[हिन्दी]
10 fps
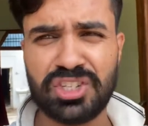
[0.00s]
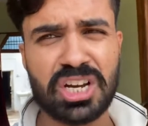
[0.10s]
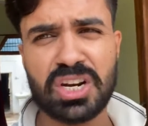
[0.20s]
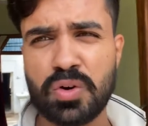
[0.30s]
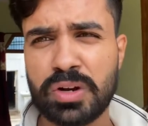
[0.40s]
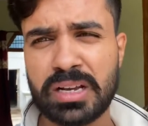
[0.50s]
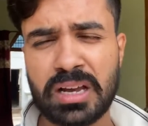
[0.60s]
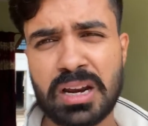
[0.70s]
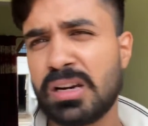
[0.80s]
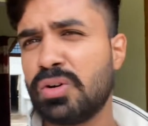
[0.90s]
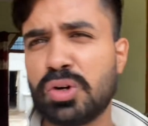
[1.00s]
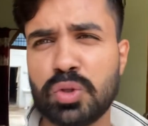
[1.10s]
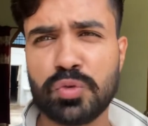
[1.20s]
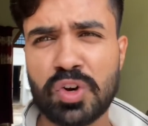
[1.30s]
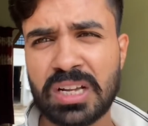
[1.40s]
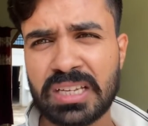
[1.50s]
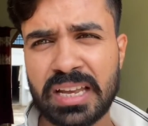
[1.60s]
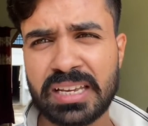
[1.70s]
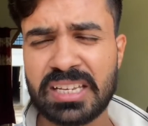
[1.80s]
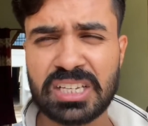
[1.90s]
जाना होगा या घर आना होगा तो वो आ
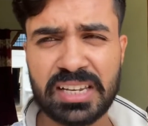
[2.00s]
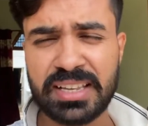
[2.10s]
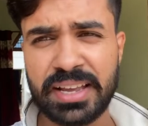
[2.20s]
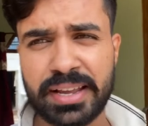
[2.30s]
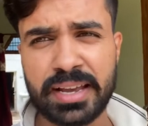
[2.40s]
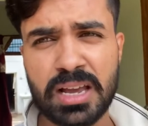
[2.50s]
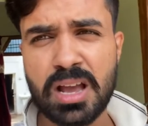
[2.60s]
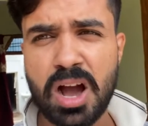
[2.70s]
जाएंगे या चले जाएंगे